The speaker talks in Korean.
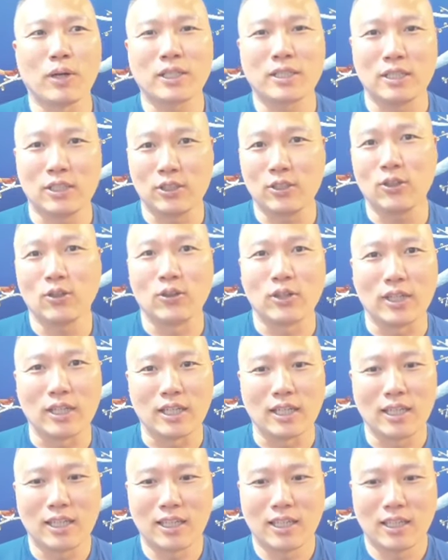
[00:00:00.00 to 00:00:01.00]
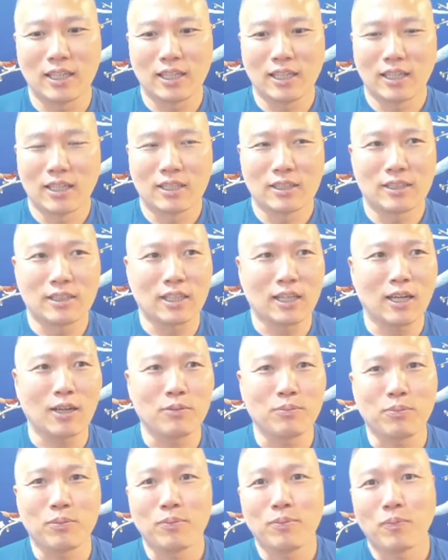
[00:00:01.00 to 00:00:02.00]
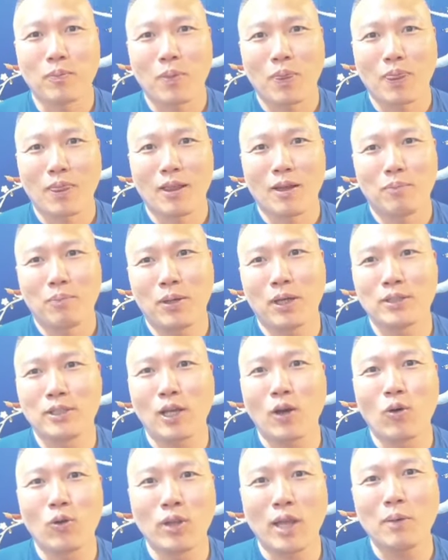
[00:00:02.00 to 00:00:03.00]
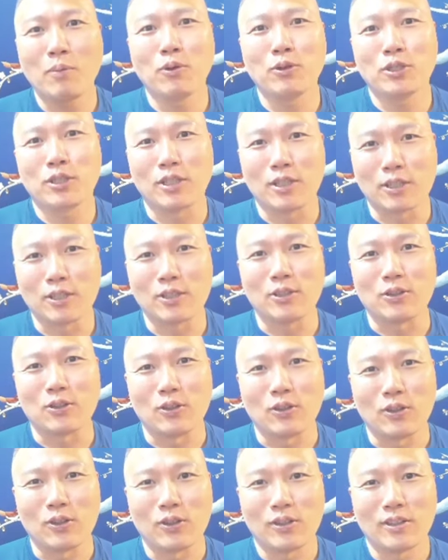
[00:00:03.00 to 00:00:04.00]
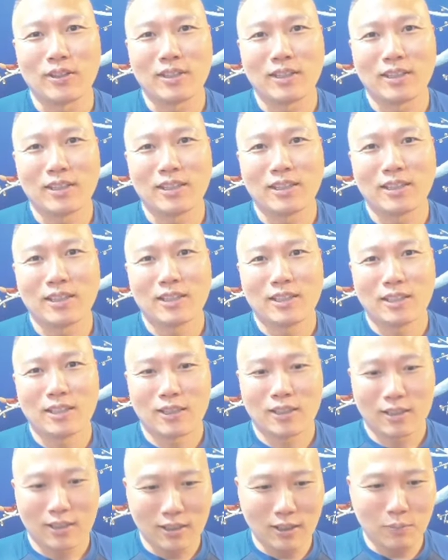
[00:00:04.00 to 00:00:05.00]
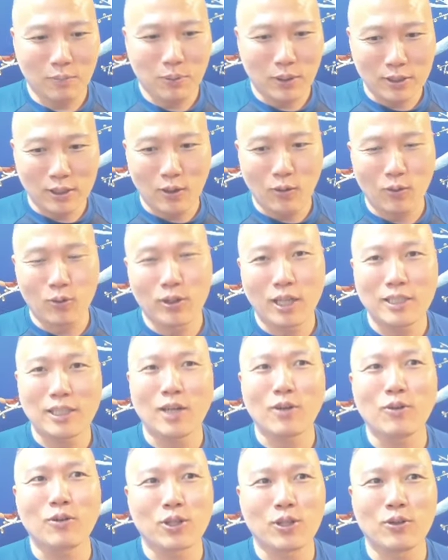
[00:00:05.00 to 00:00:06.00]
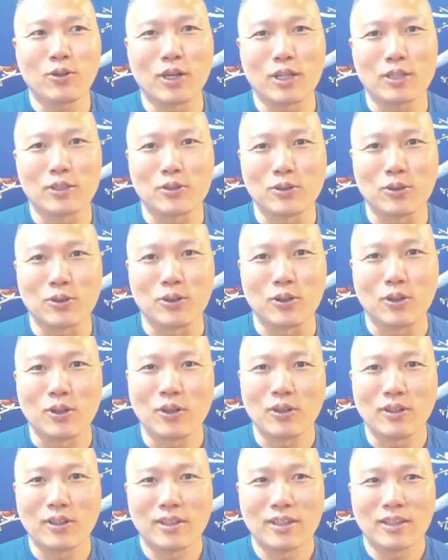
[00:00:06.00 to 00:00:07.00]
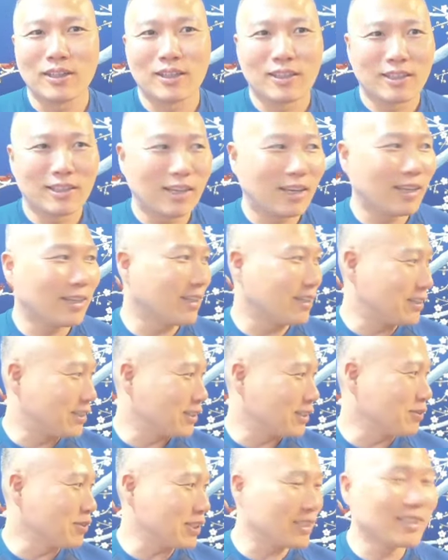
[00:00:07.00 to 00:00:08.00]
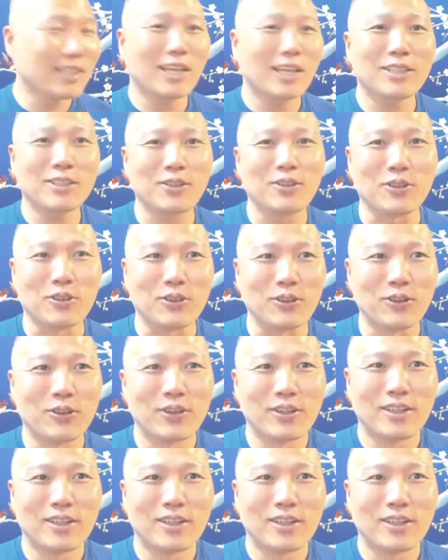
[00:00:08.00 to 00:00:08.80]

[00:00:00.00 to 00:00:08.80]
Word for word: 막 짖죠. 예. 제가 평생 혼내 본 적이 없거든요. 그냥 평생 혼내지 않고 키워가지고 얘들이 지금 신났어요.